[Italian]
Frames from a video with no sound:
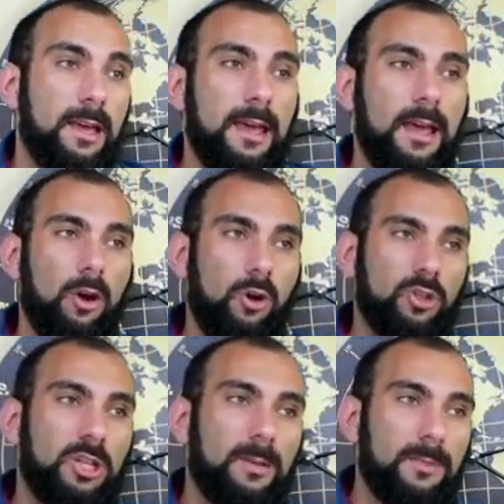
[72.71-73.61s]
E
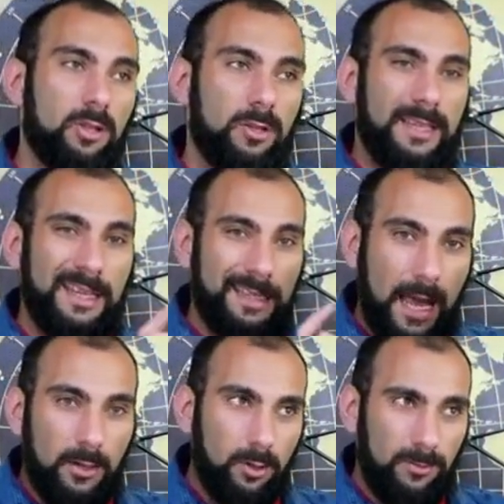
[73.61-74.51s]
oggi mi sono
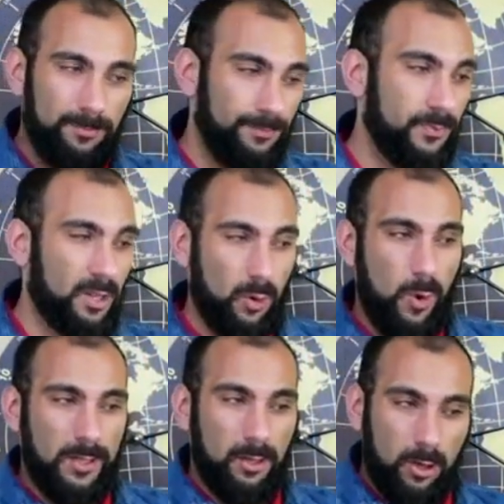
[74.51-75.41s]
segnato
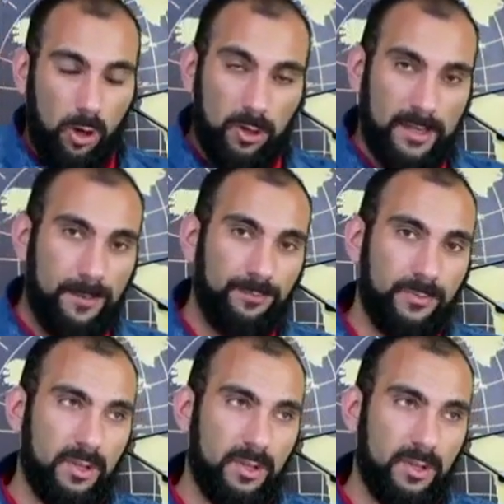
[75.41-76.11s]
quattro cose